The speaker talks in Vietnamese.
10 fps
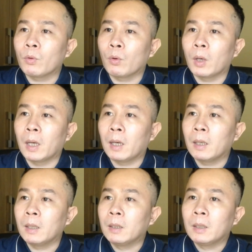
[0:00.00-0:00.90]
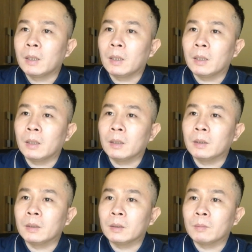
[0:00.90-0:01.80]
rồi là
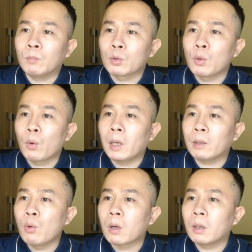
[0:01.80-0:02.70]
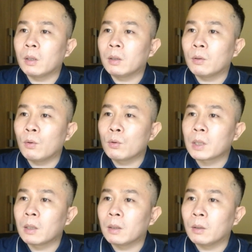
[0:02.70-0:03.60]
uh, một số các loại thuốc uh,
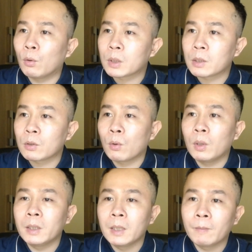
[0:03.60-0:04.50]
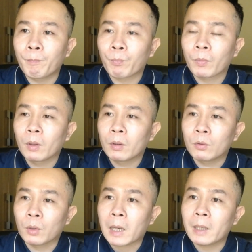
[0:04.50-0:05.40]
oxazolidin,
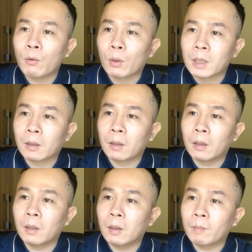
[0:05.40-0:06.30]
rồi các cái hoạt chất uh,